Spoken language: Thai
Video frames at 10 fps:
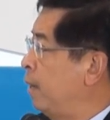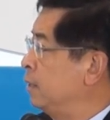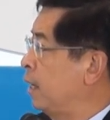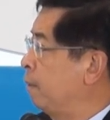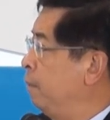
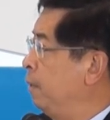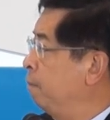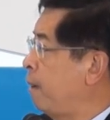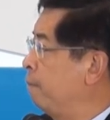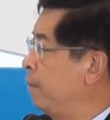มาจากบี
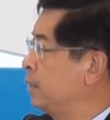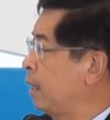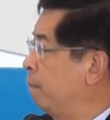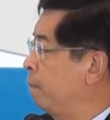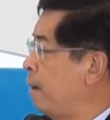มพัมมา
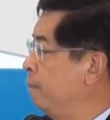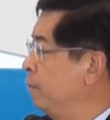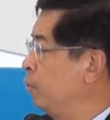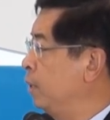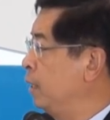จากพัม
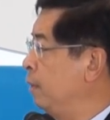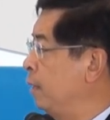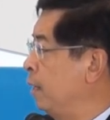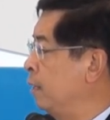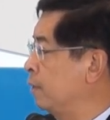ตัวนี้
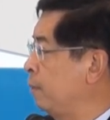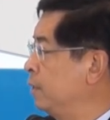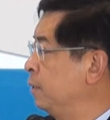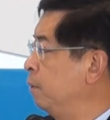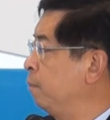เอซัม
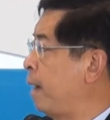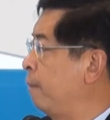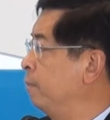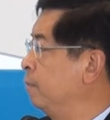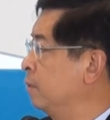เมอร์เซเบิล
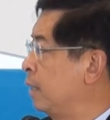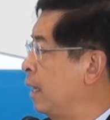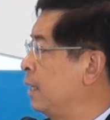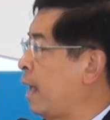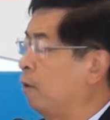พัมห
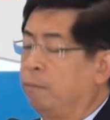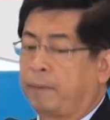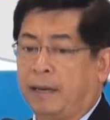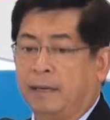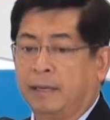ลายๆอย่างรว
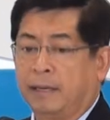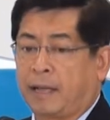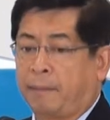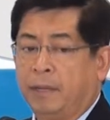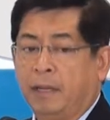มกัน
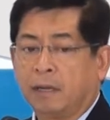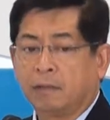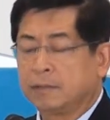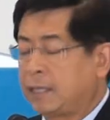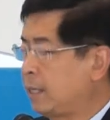นะครับ
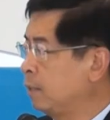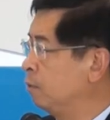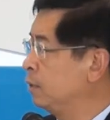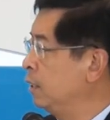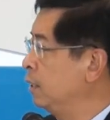ก็ต้องใช้เทค
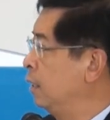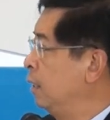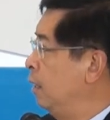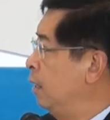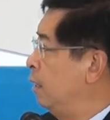โนโลยี
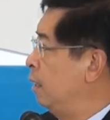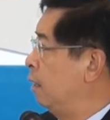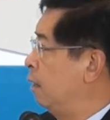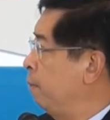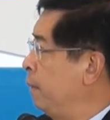
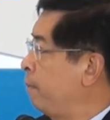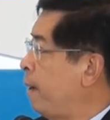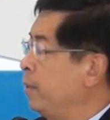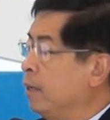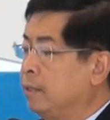บีม
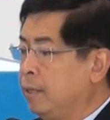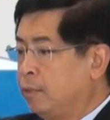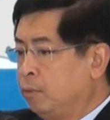พัมนี่ก็คือไอ